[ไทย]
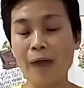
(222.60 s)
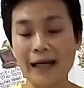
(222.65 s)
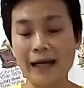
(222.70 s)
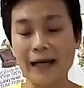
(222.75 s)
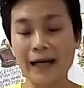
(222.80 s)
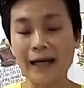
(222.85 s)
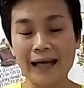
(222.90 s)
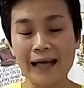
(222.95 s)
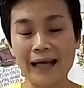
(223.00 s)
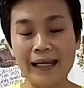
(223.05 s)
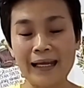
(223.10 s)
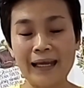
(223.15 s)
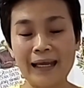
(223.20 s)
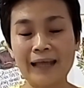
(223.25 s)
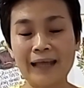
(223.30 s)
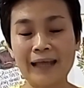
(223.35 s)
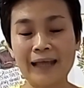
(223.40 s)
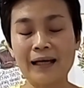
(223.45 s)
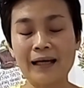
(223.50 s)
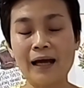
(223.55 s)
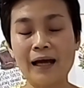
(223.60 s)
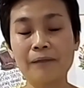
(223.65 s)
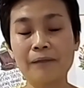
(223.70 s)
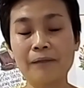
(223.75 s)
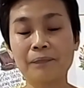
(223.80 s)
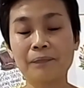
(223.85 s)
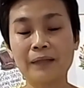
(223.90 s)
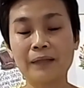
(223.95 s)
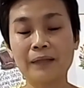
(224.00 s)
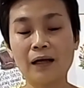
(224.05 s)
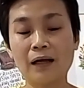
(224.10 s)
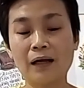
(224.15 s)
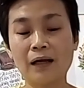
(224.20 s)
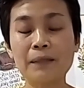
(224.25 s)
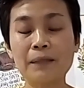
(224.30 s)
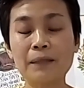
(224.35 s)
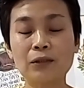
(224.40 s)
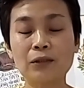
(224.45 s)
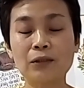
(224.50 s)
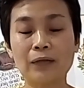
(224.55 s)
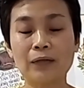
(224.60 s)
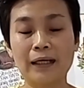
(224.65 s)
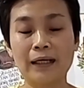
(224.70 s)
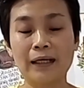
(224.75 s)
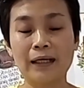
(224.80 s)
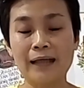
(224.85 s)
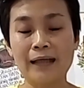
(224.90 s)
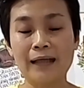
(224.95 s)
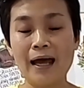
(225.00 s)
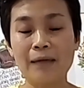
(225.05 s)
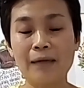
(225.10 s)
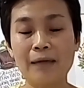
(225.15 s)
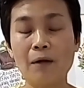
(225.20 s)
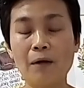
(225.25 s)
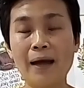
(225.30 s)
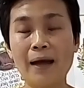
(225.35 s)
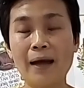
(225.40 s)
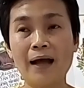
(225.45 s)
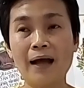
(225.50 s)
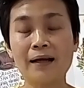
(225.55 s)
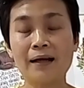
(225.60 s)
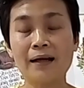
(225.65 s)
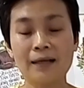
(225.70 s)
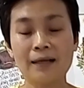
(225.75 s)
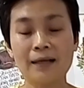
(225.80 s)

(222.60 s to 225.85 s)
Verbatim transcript: ปลูกผักทานเองนะคะ แล้วก็พึ่งตนเองได้ เพราะว่า